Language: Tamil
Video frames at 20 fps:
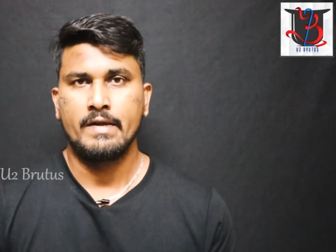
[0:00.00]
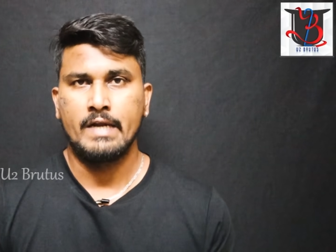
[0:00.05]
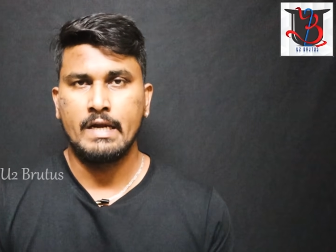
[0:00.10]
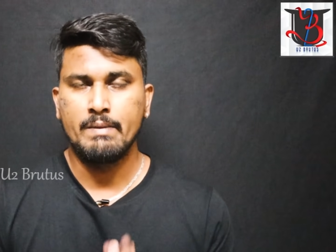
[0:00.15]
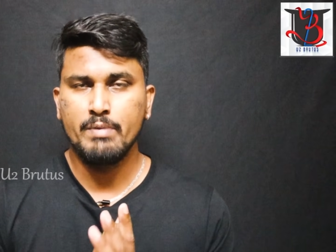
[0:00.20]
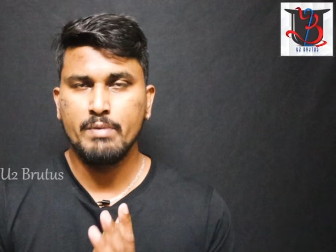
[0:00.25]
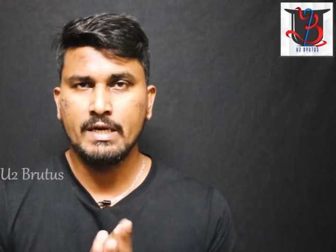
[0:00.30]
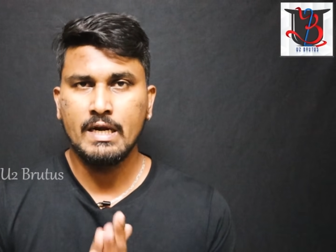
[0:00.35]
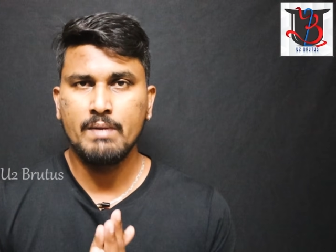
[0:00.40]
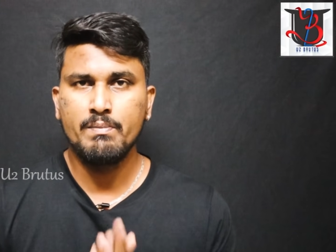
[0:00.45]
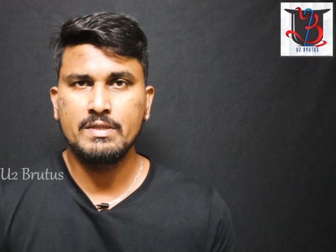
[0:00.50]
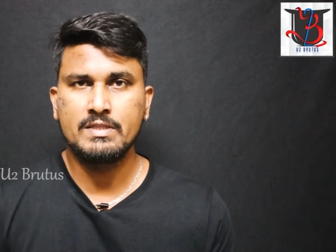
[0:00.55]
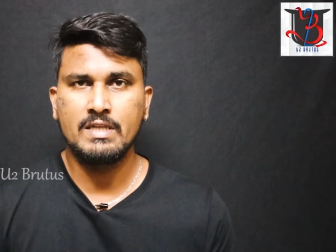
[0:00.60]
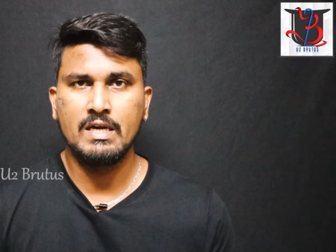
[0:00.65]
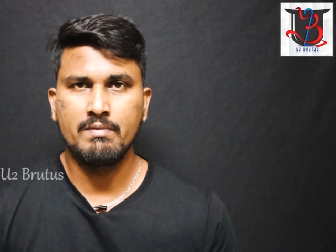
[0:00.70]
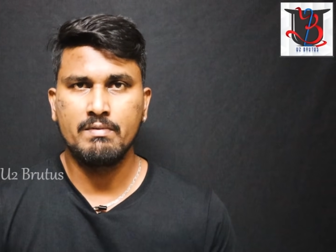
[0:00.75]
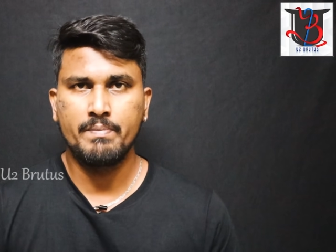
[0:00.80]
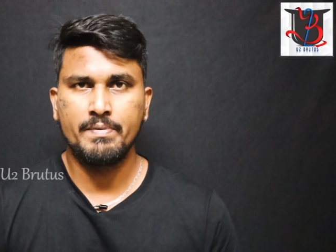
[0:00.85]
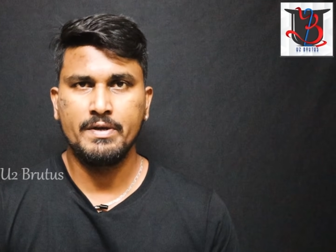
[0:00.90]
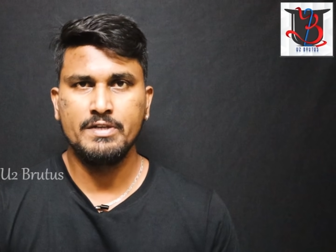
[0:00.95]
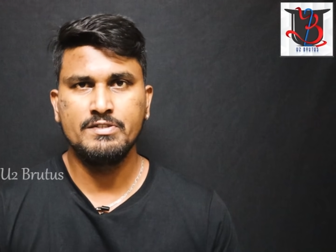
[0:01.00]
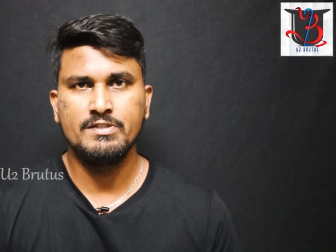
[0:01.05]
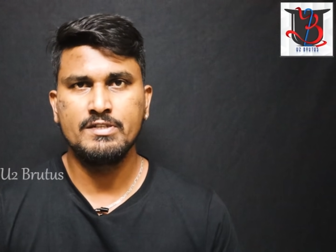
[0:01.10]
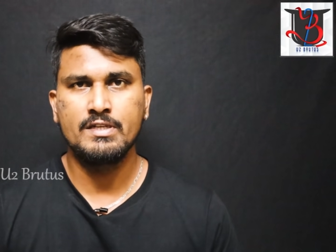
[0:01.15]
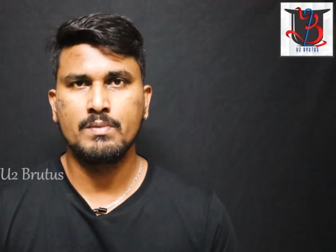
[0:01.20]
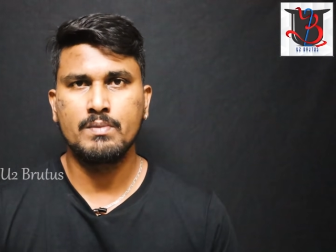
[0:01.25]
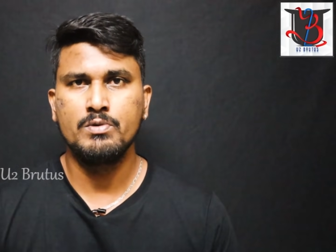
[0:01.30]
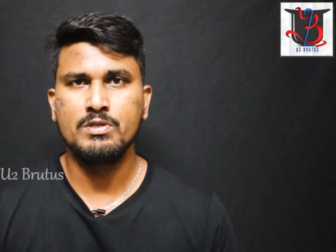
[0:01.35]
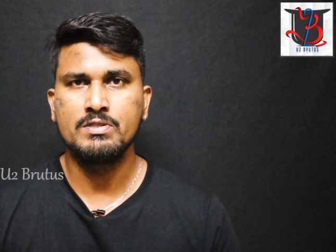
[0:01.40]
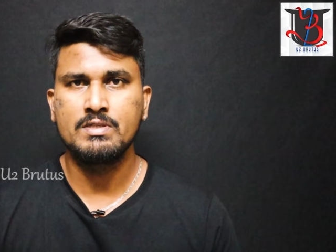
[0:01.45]
நண்பர்கள் மத்தியில் நம்ம
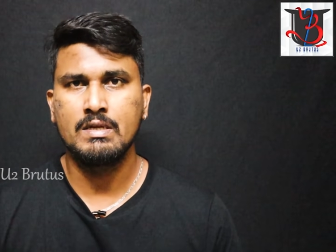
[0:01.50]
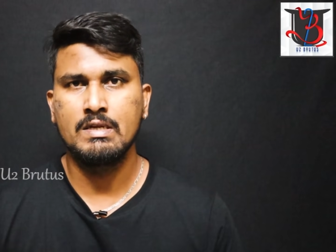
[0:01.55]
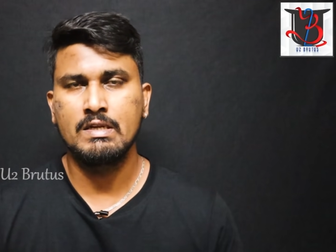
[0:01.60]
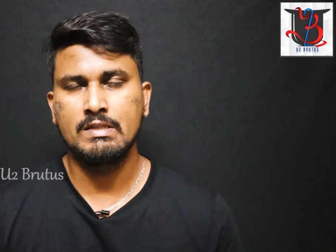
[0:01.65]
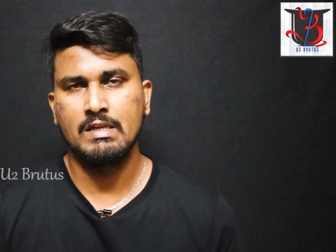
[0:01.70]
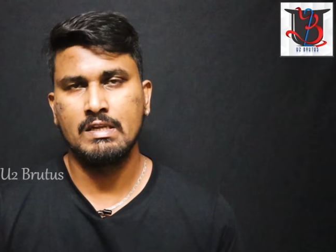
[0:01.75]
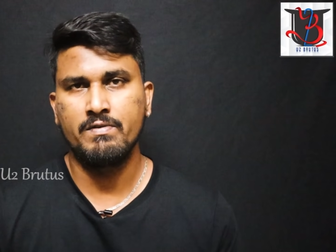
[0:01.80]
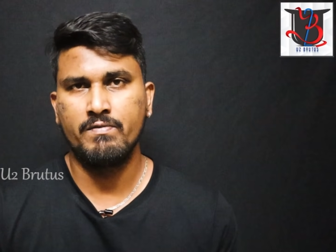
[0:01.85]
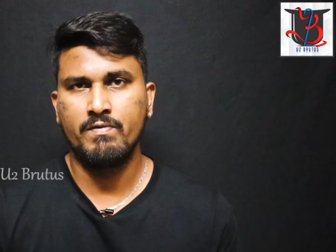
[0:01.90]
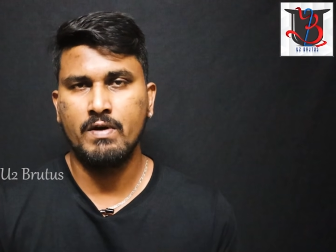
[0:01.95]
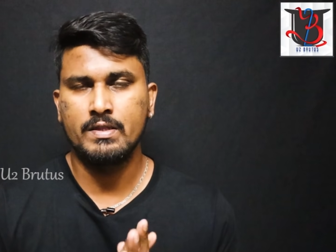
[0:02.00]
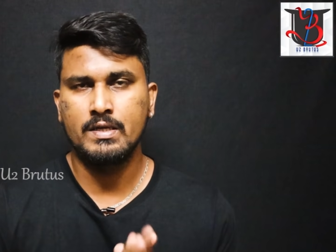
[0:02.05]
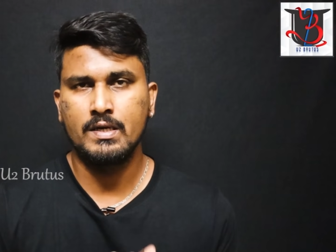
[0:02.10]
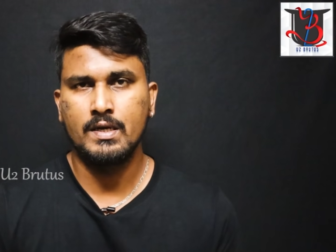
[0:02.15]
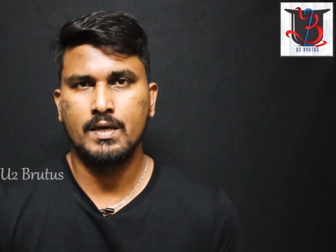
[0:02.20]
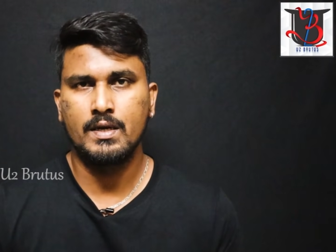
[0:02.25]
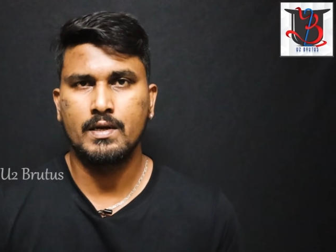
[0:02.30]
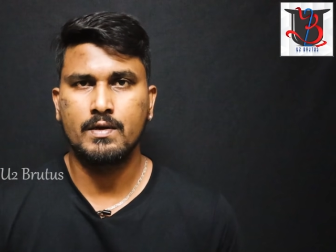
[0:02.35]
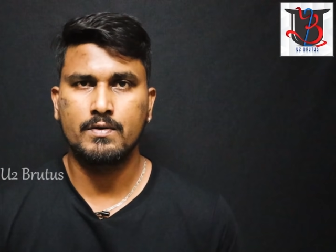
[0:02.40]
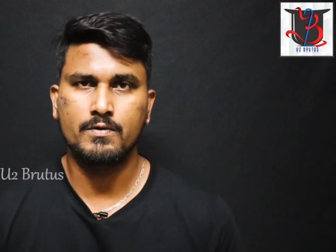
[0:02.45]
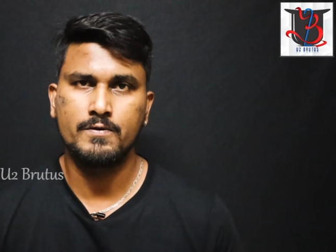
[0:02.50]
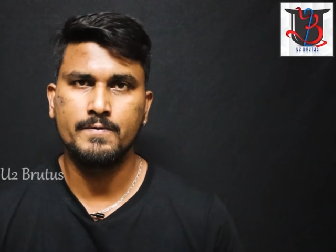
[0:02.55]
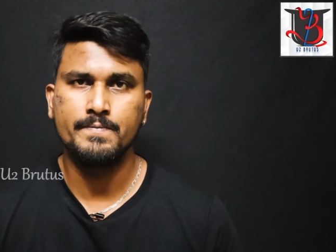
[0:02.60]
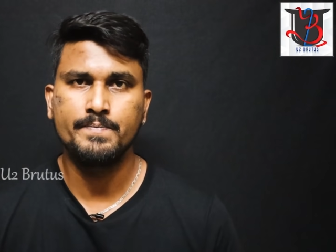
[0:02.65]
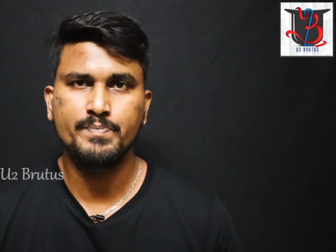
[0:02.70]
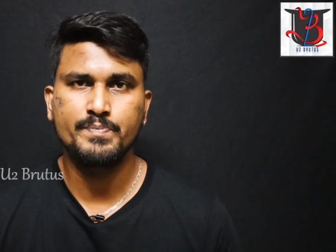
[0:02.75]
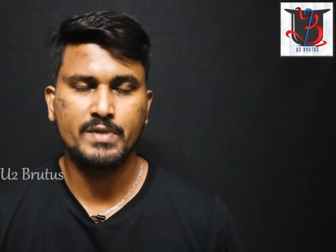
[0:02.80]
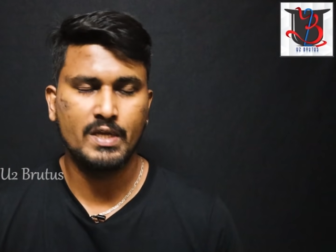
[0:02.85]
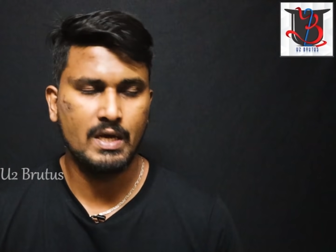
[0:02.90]
பேசிகிட்டு இருக்கும்போது சில நேரத்தில் விவாதங்கள் நடக்கும்